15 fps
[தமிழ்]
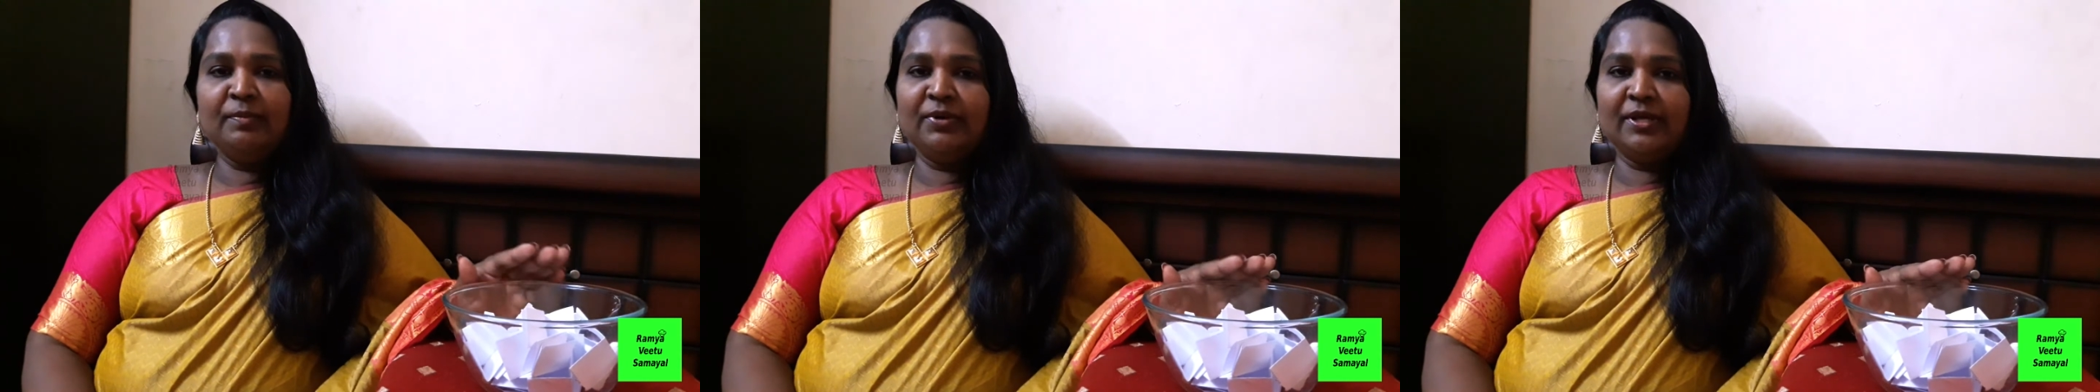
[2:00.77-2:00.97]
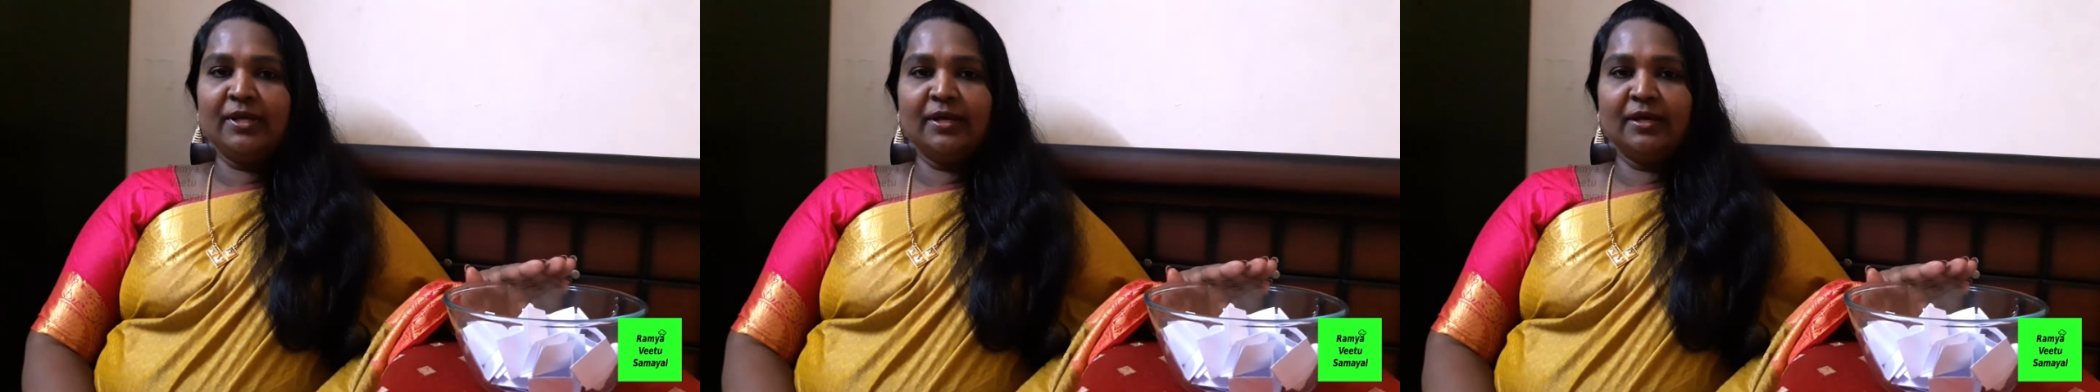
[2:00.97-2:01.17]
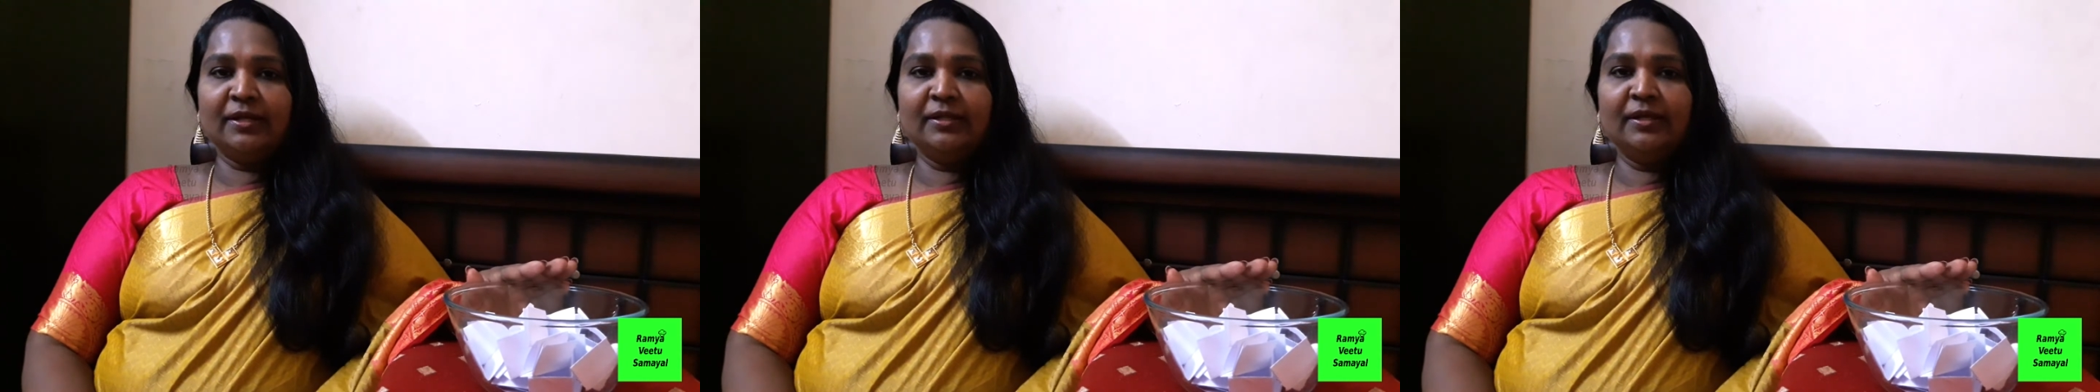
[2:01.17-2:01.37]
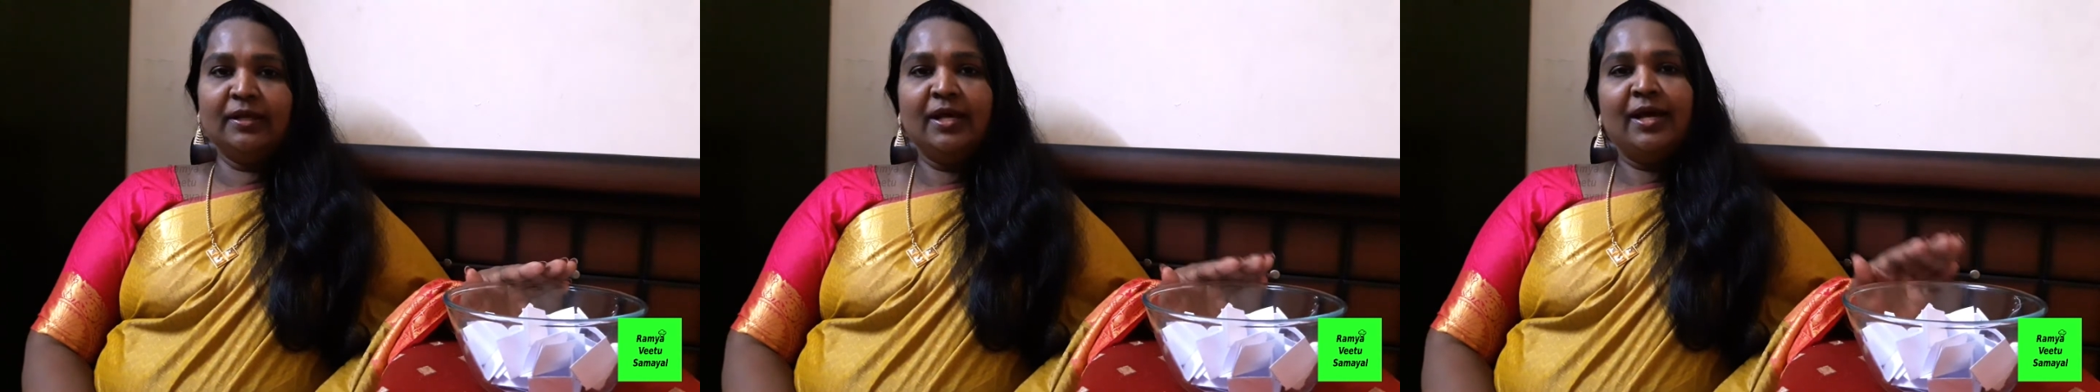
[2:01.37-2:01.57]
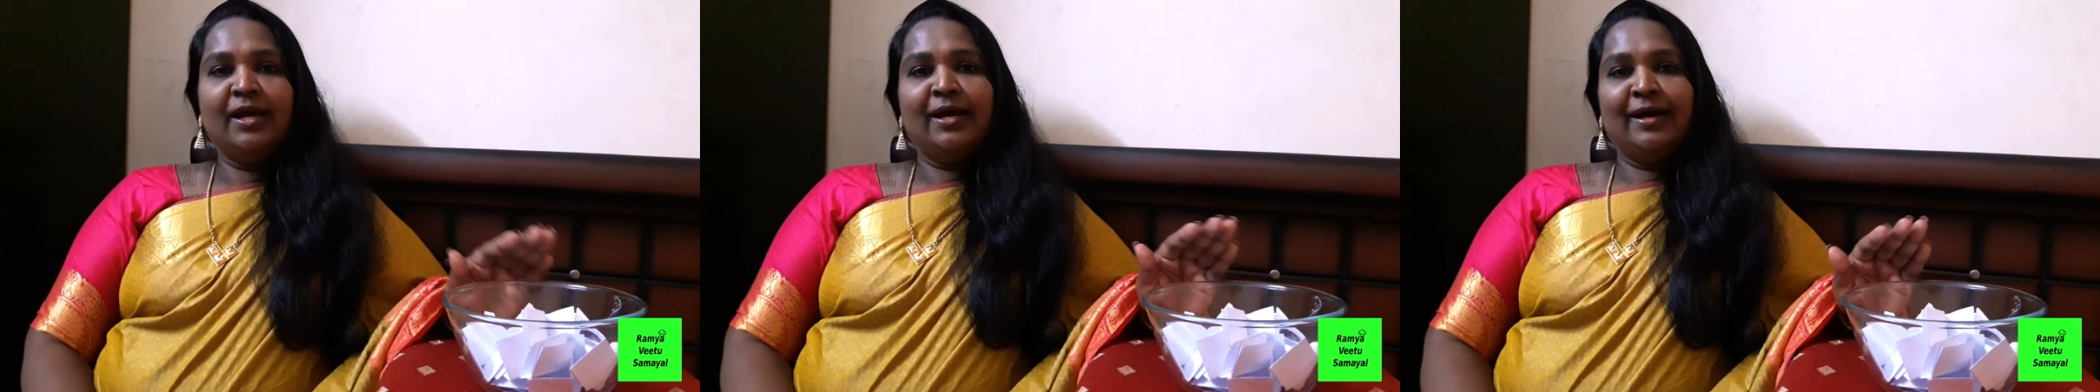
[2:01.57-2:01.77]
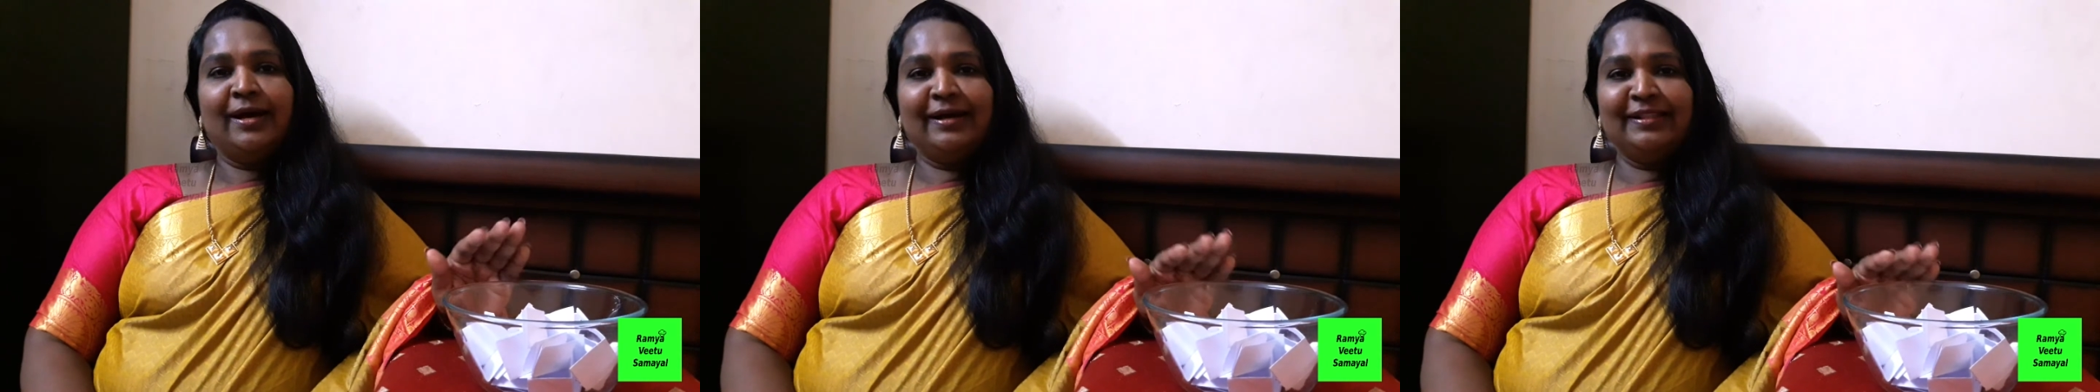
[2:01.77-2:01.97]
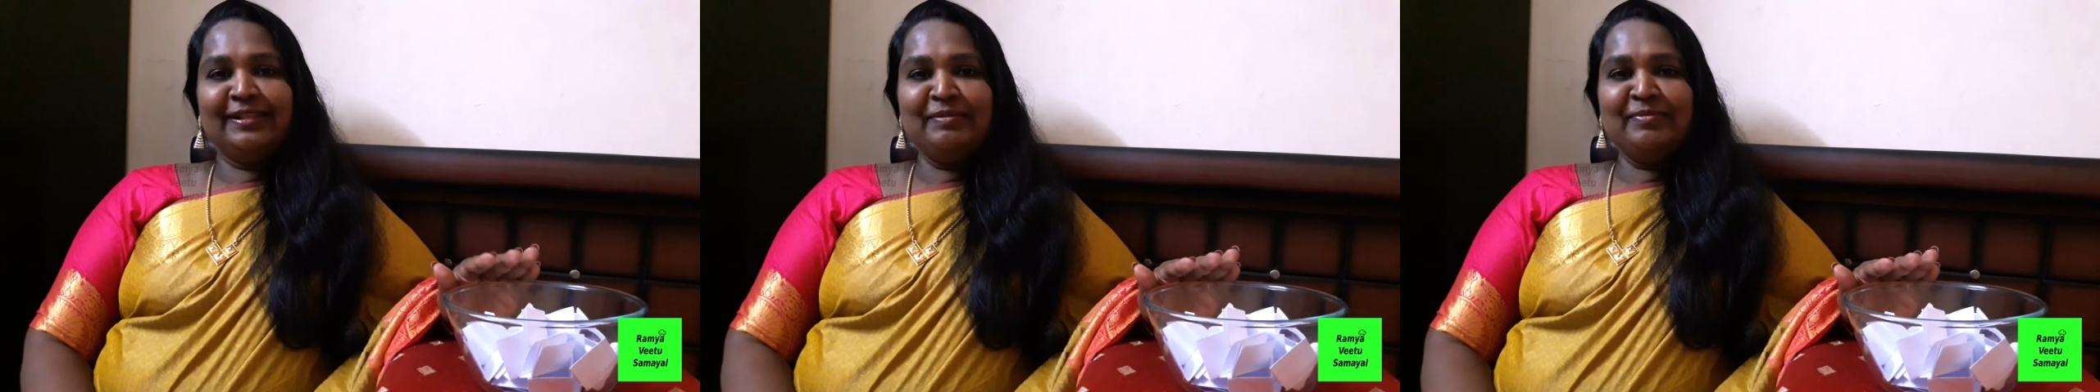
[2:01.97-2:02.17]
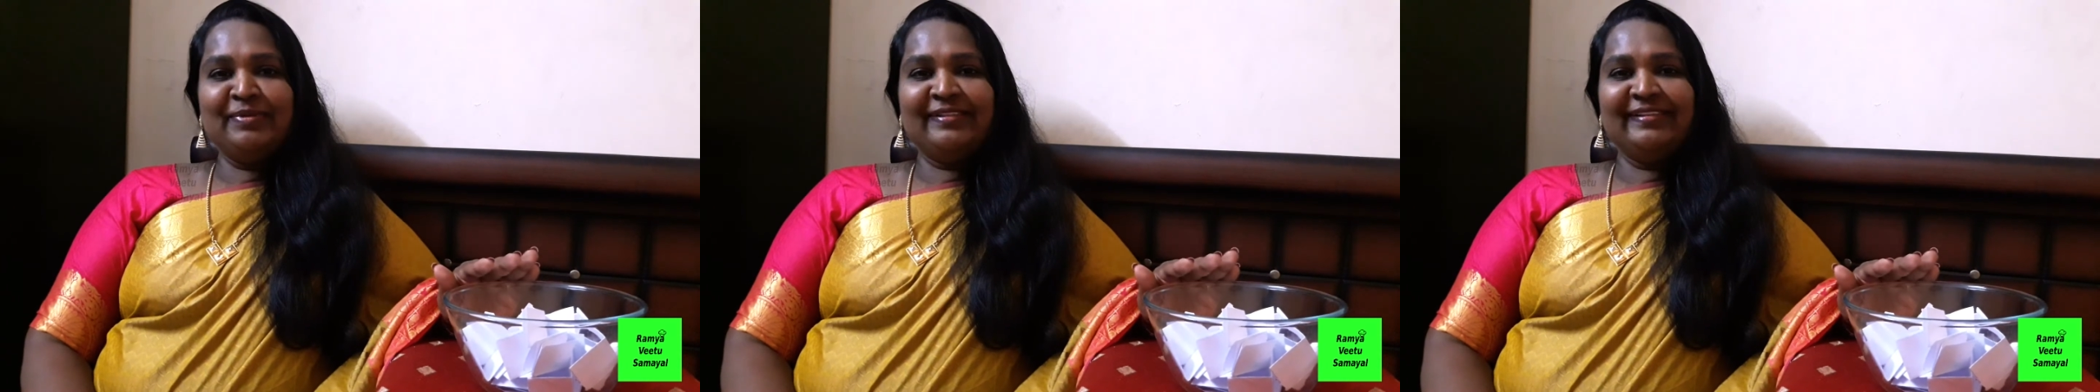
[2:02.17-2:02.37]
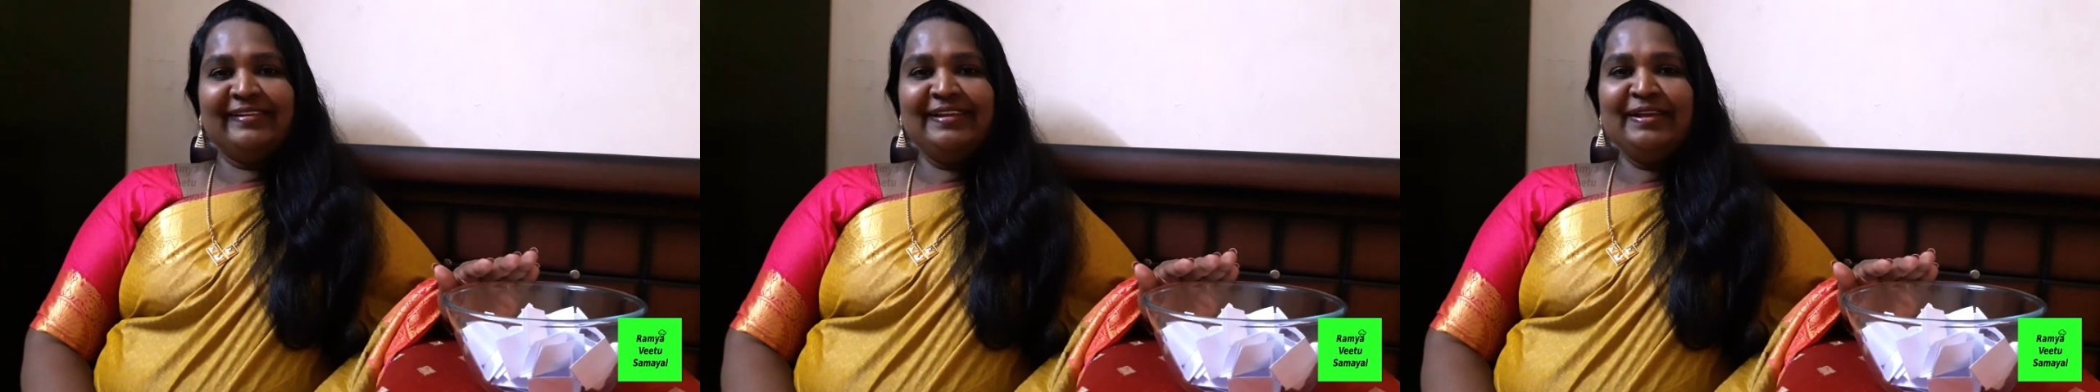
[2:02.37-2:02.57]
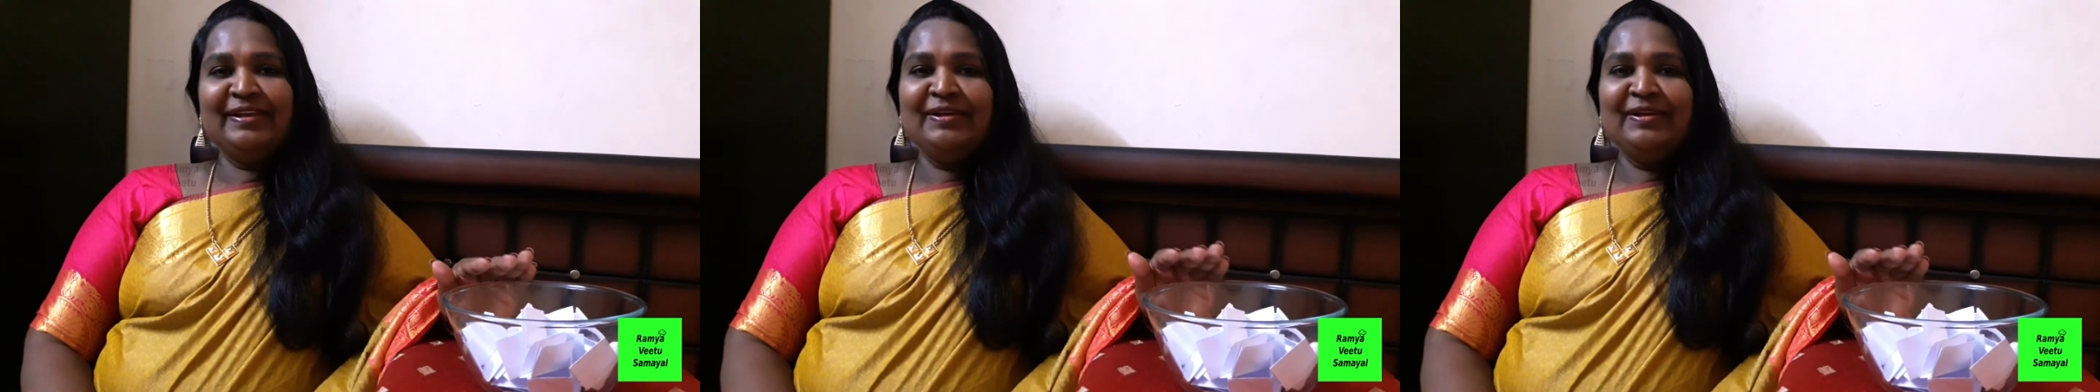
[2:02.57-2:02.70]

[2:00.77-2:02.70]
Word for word: பிடிக்காது அதே மாதிரி